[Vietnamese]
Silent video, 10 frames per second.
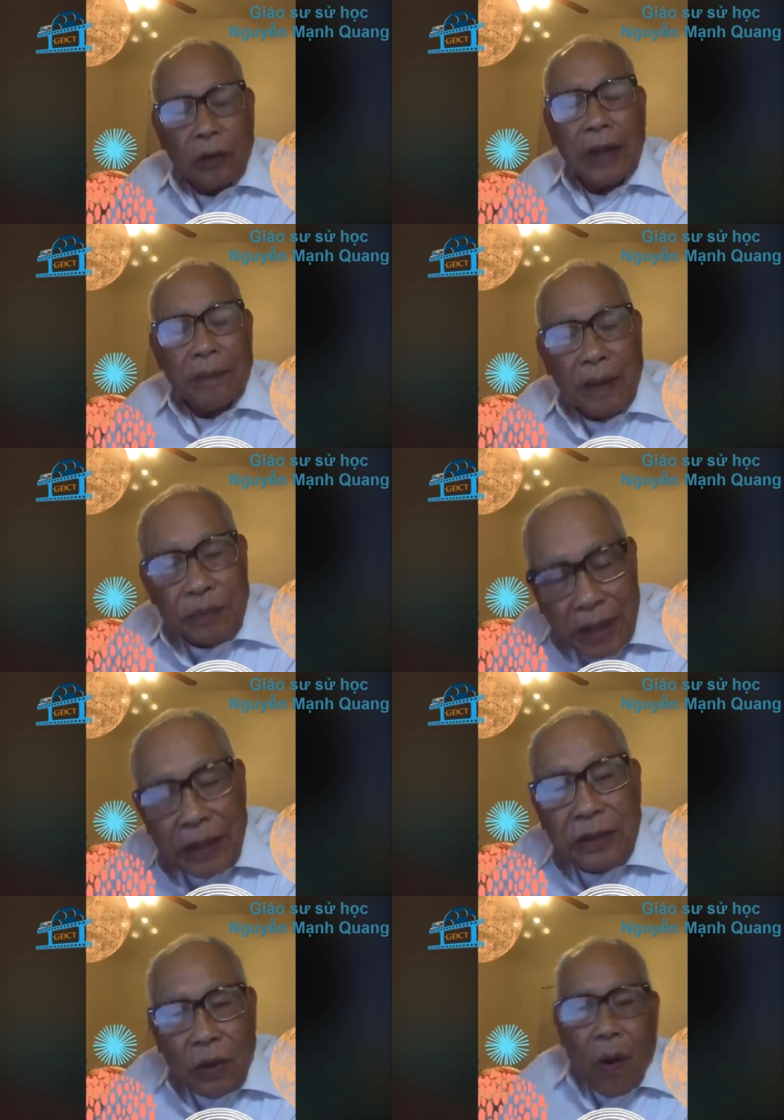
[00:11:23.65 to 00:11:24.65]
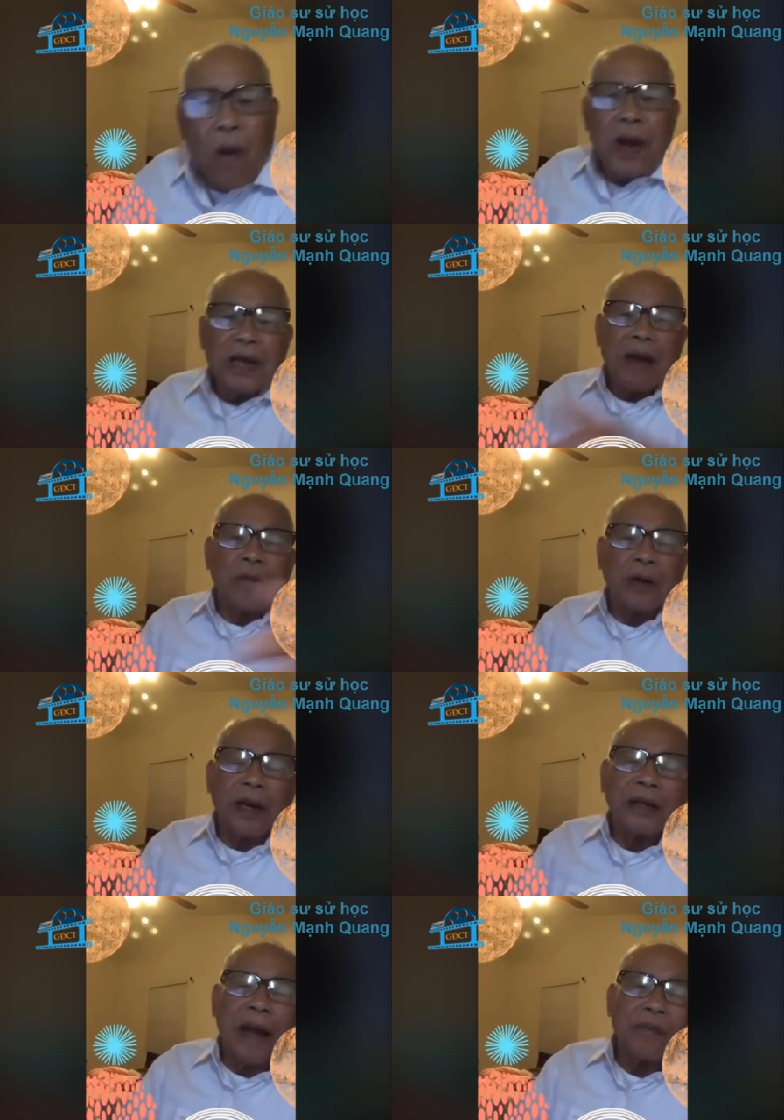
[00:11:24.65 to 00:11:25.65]
tám năm chín cho đến năm một
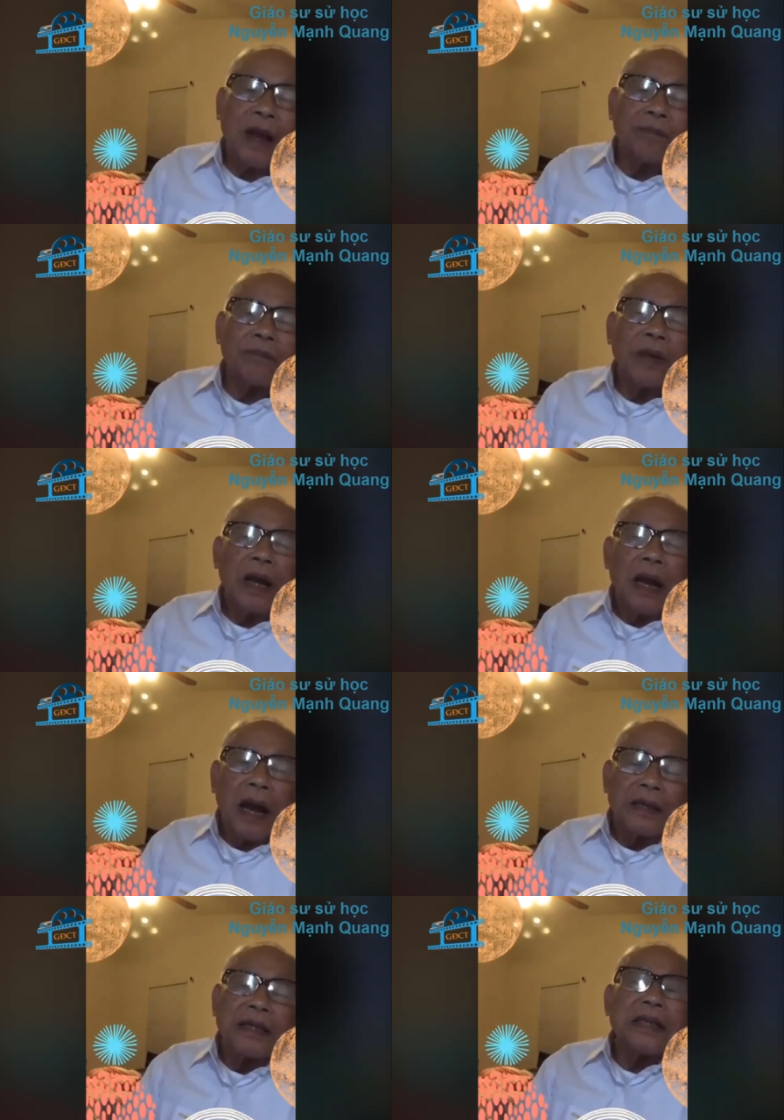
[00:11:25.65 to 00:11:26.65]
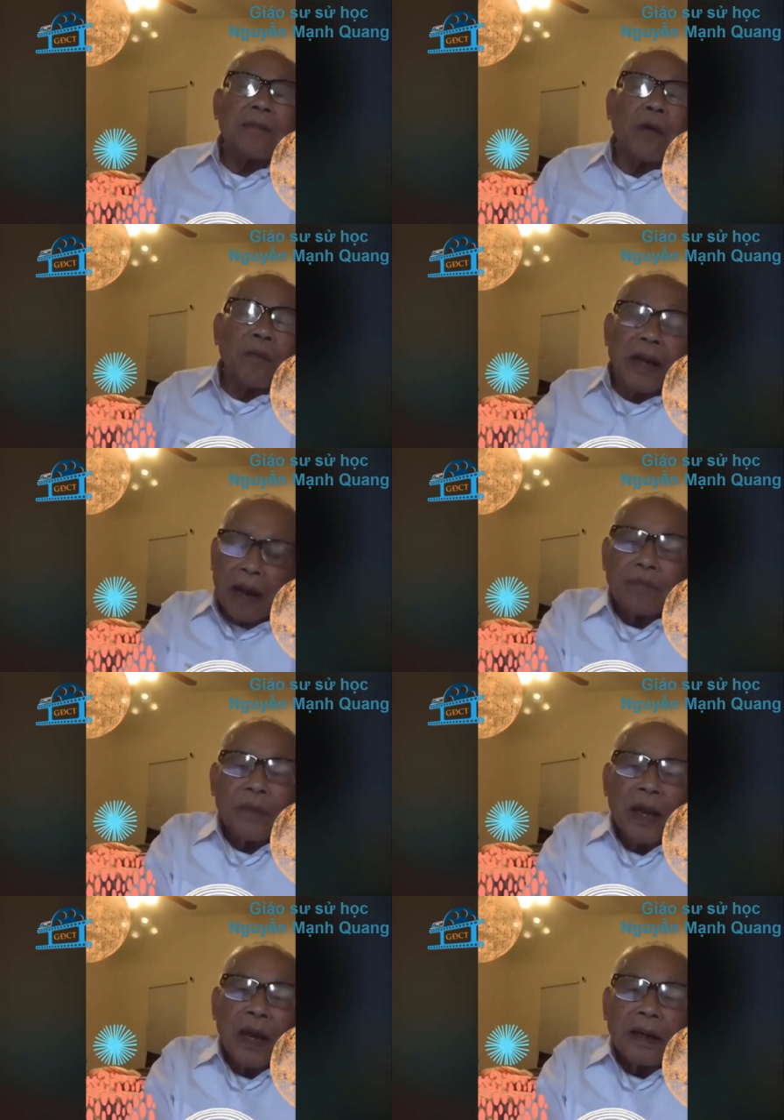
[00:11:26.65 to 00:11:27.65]
nghìn chín trăm bốn mươi
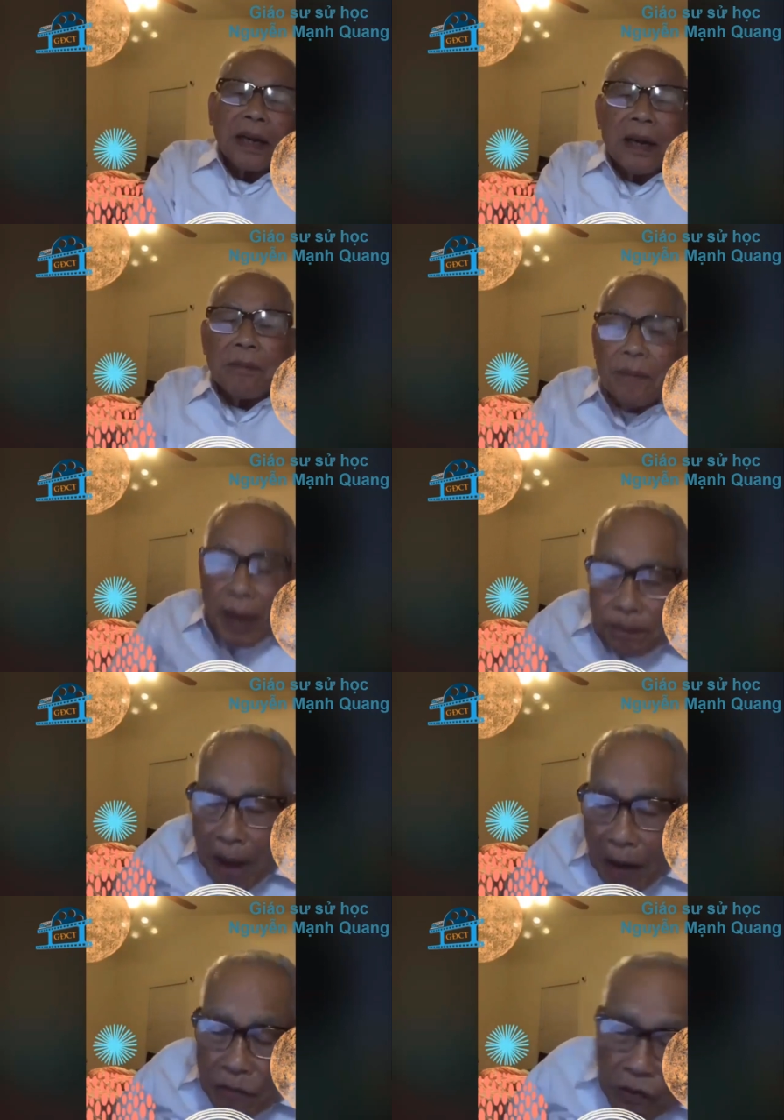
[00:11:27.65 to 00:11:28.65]
lăm, thì biết bao